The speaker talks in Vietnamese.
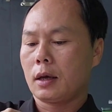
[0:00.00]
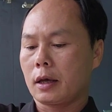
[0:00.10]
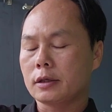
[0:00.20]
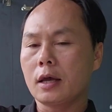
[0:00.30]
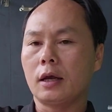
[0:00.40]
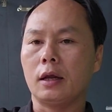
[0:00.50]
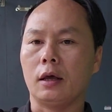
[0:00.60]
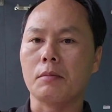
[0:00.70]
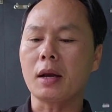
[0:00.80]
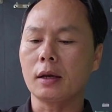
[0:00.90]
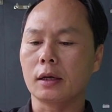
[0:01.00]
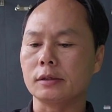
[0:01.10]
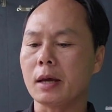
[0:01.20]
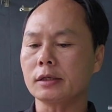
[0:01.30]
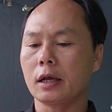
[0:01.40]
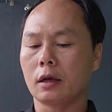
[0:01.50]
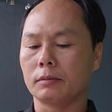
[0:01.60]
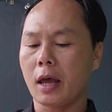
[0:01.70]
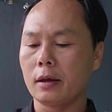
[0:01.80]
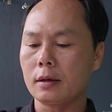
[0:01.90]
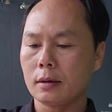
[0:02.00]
cái dây này để bắt lên cái bát sen cầm tay